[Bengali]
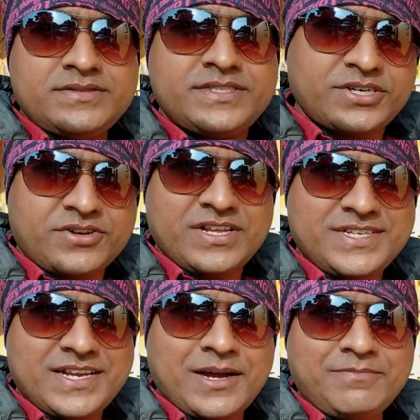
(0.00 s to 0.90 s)
যে হোটেলে
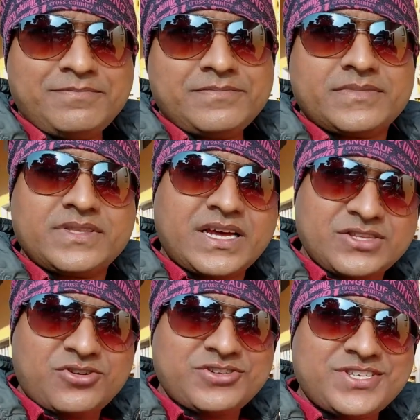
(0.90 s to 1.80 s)
ছিলাম তার
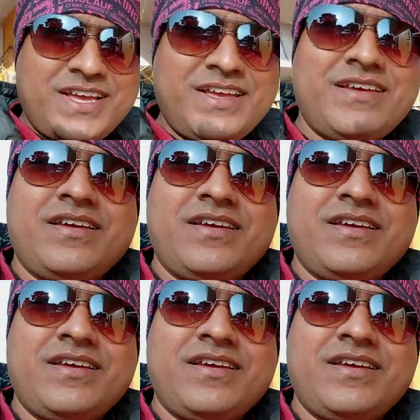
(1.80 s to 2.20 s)
দরজায়